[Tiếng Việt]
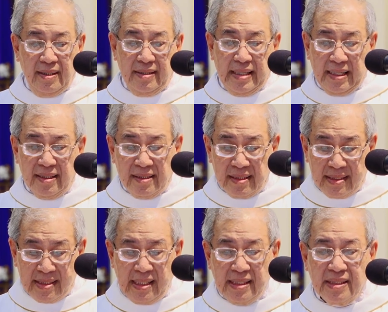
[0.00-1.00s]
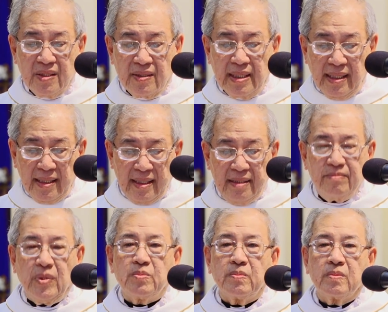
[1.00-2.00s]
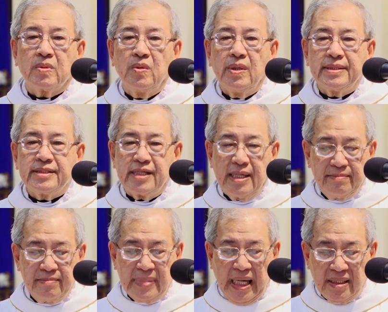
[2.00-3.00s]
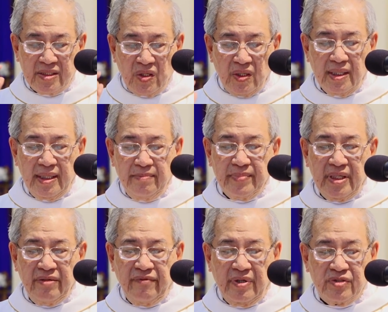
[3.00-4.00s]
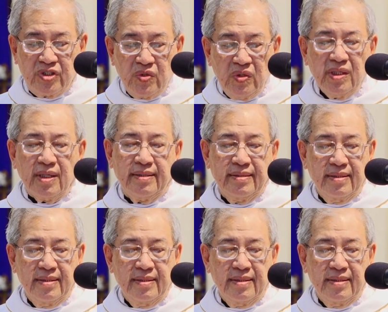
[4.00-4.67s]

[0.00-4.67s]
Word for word: Đặt xin cho các linh mục của anh chị em Đặt chọn niềm tin vào Chúa